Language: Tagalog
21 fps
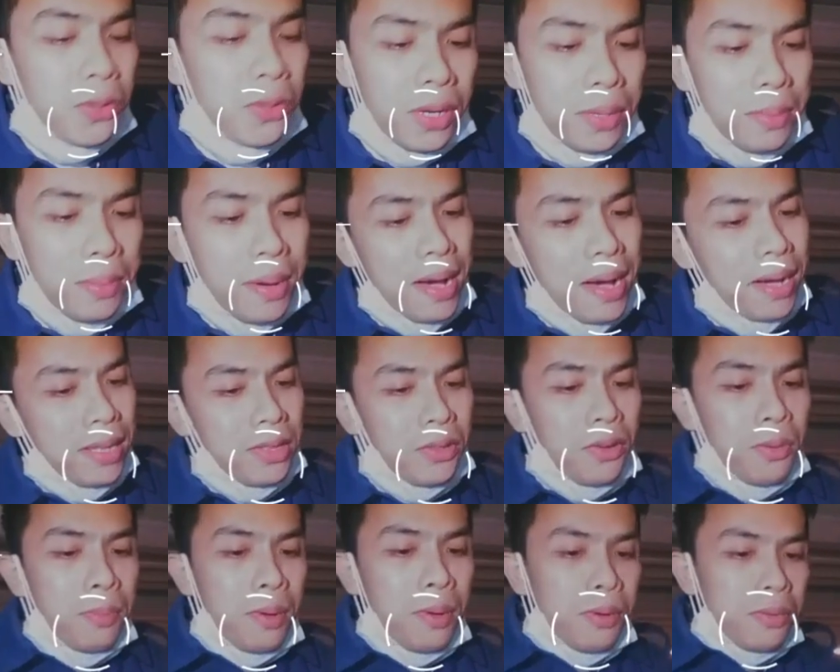Sorry mga
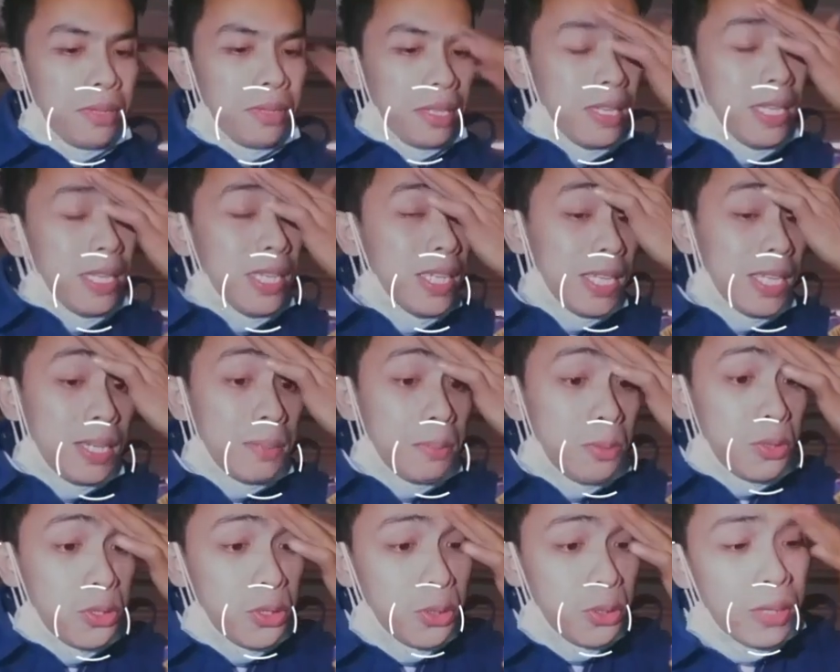katropa kung magiging
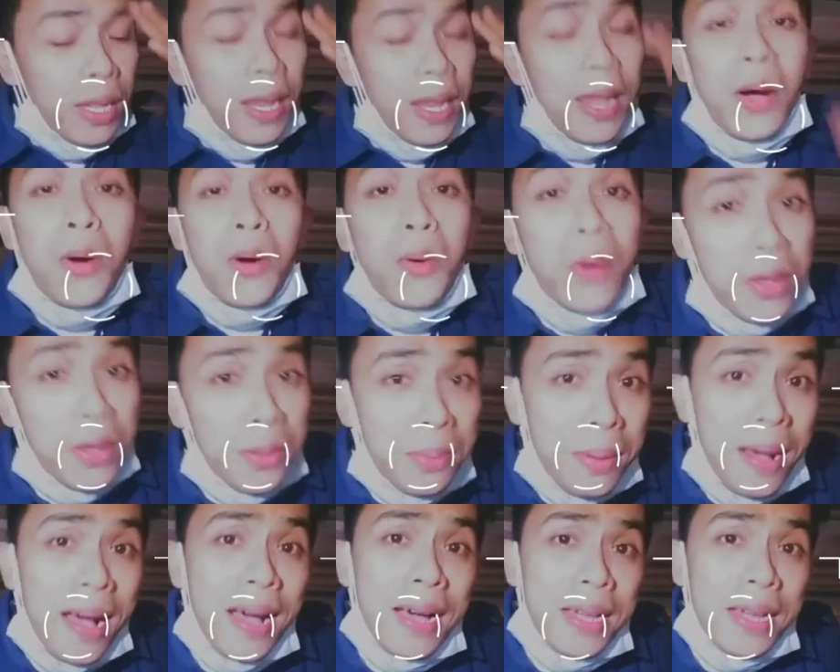emosyonal ako
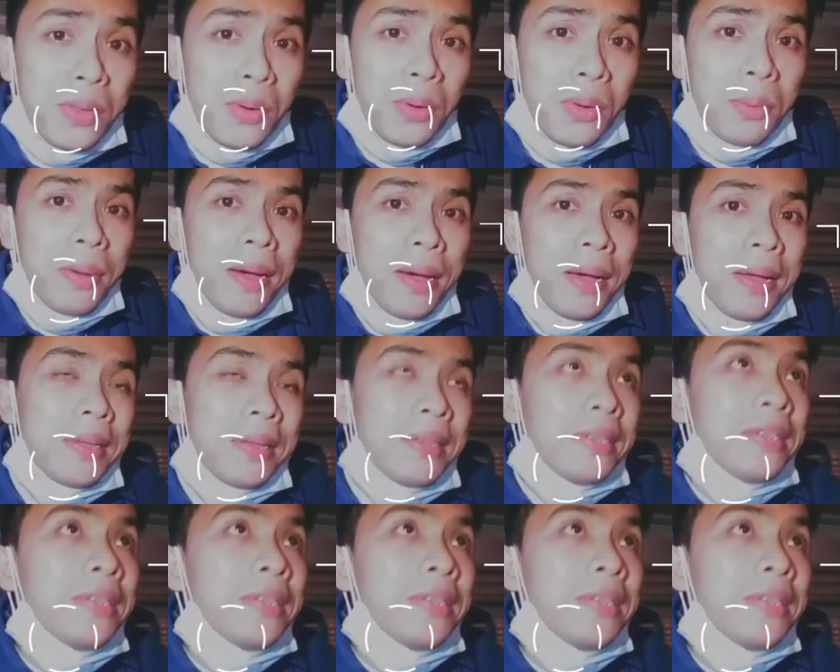ngayon mga katropa.